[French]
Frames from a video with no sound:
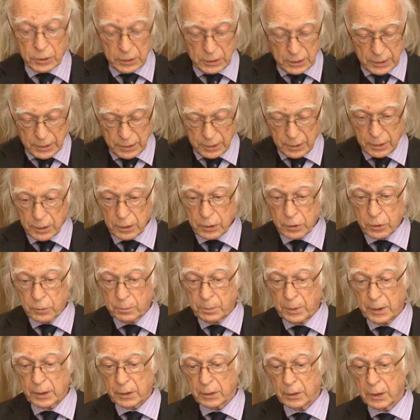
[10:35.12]
idée que
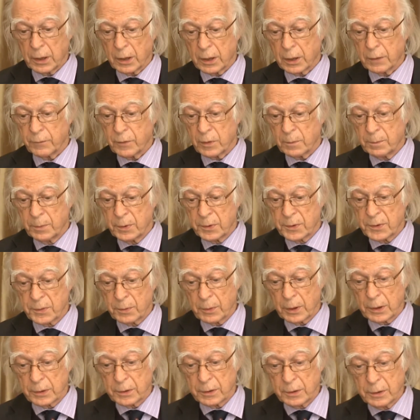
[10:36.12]
Bernard avait
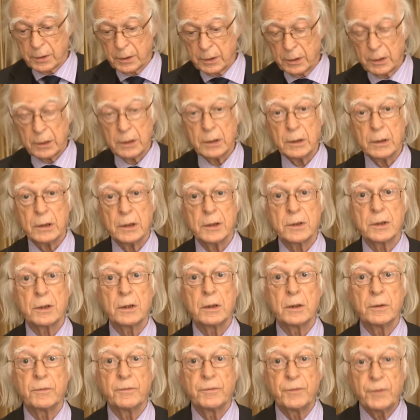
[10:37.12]
besoin de nier était
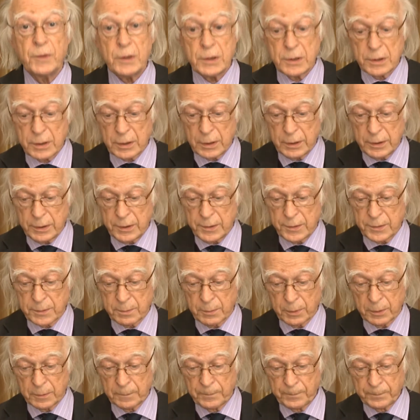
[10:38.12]
le
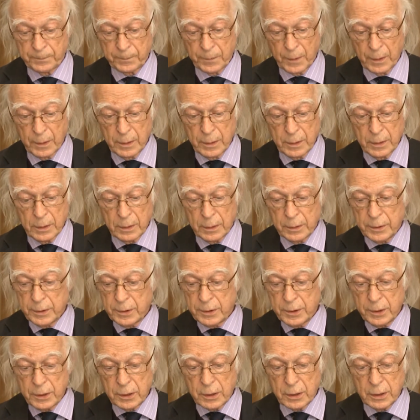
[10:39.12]
vitalisme
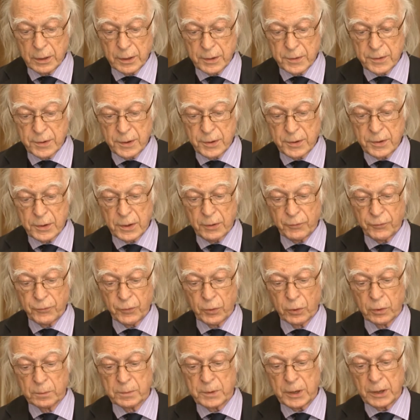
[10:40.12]
l'idée qu'il existe des
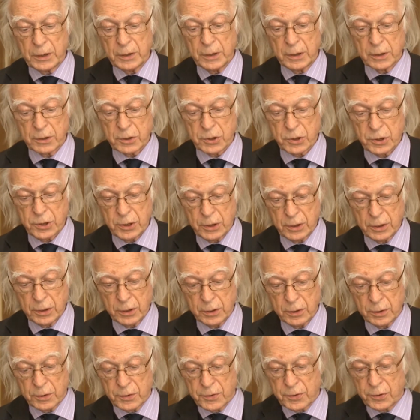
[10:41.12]
formes d'énergie qui
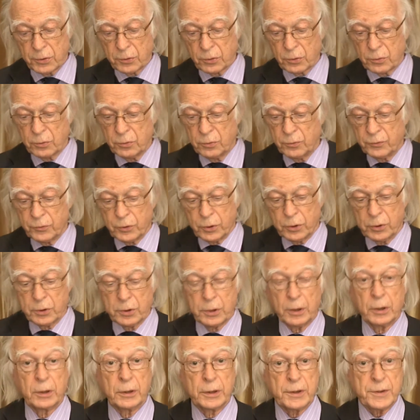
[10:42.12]
ne se trouvent que
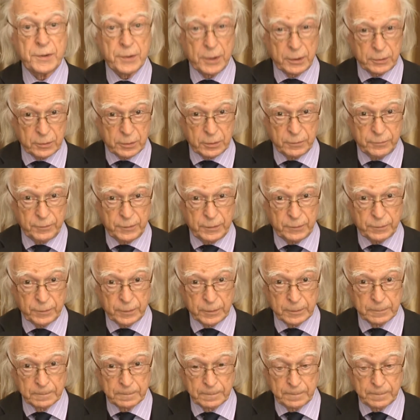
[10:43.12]
dans les êtres vivants.